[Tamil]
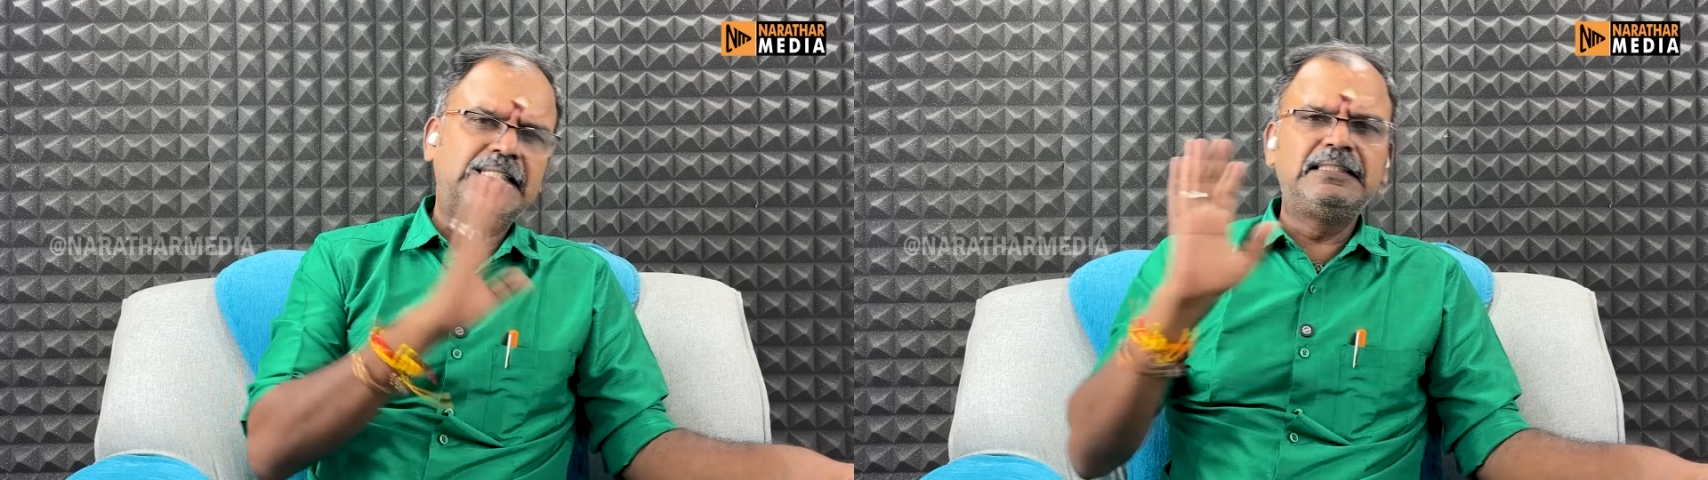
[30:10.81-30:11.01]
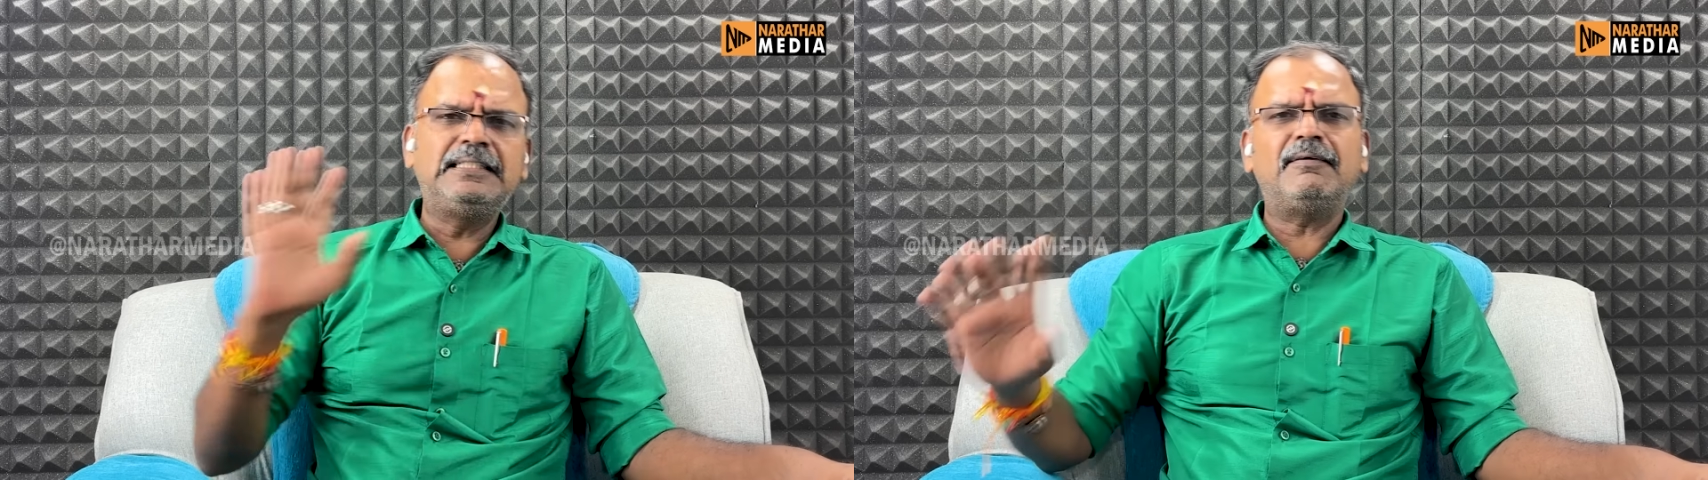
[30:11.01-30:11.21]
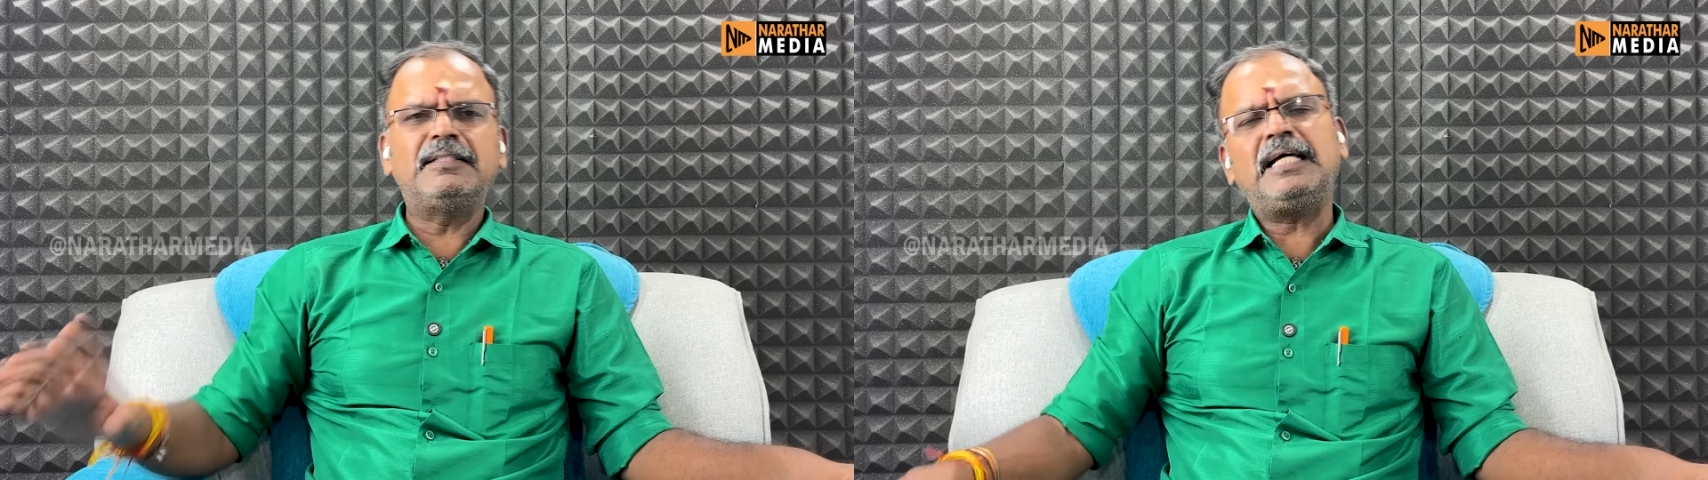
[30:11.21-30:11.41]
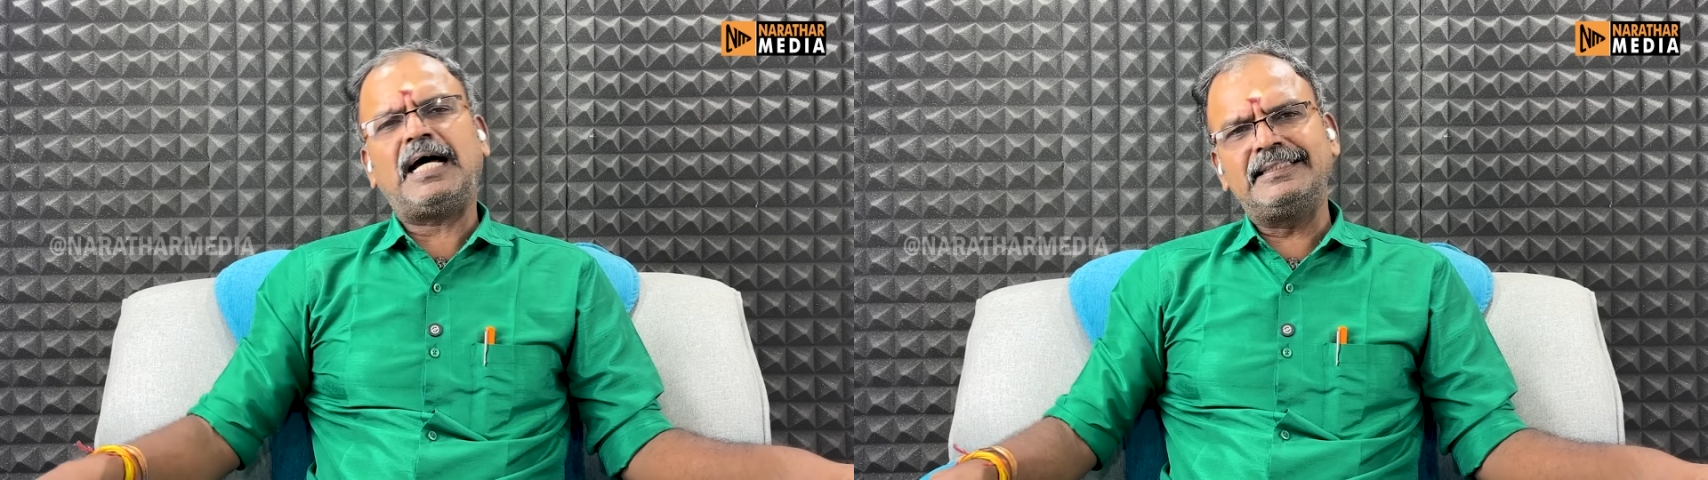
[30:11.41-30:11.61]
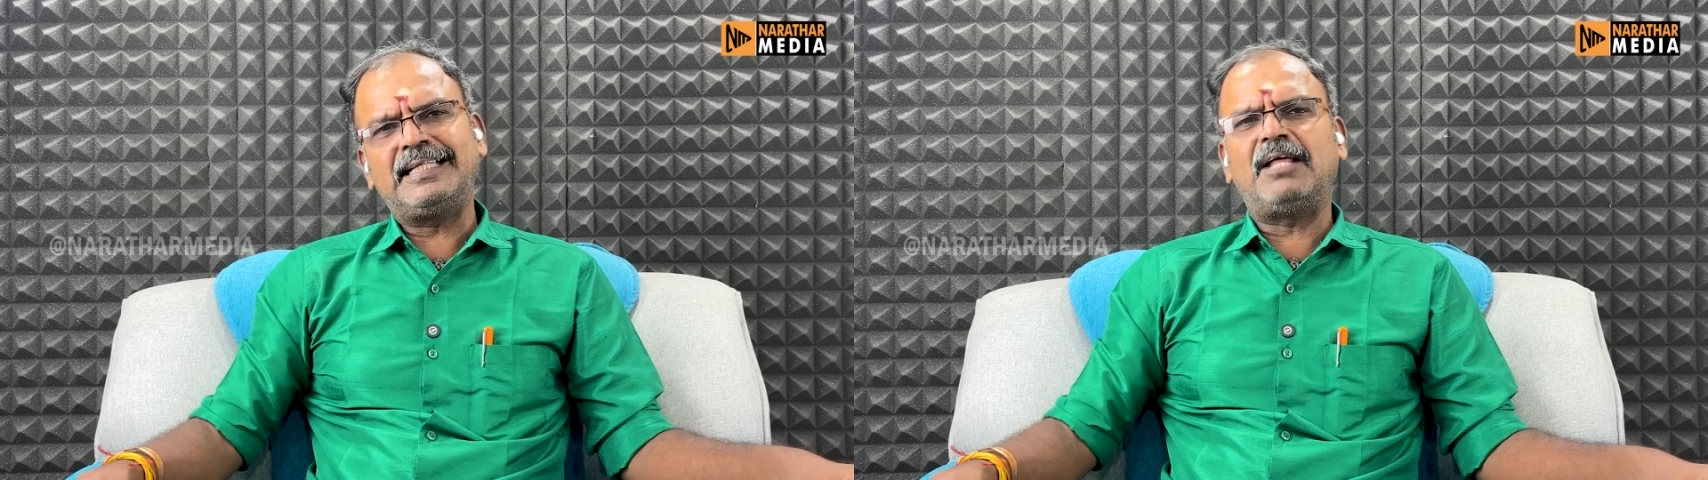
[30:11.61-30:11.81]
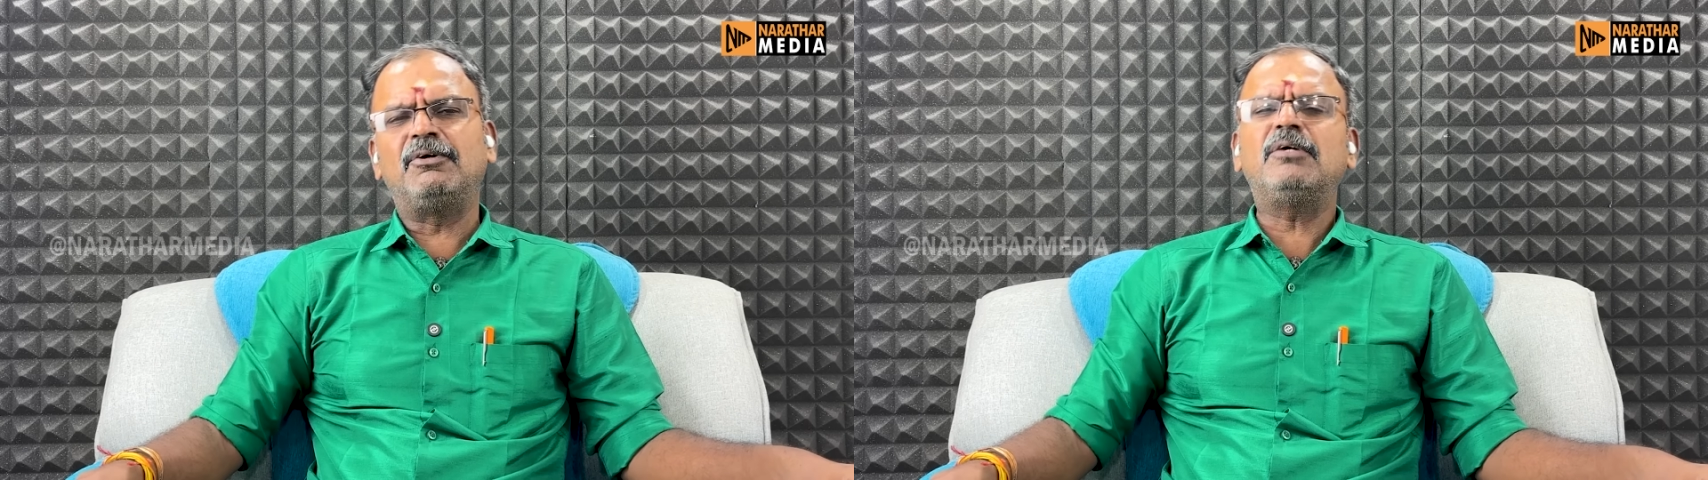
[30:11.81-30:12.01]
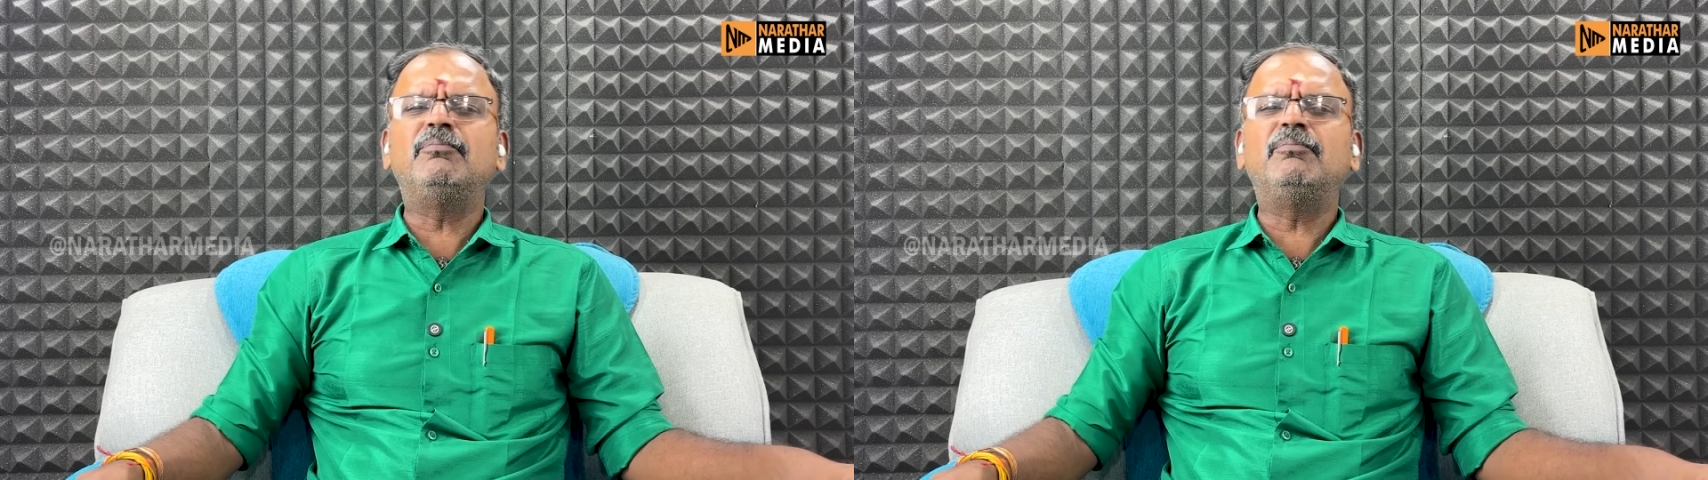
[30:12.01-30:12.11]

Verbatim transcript: இங்கே வந்து அந்த அளவுக்கு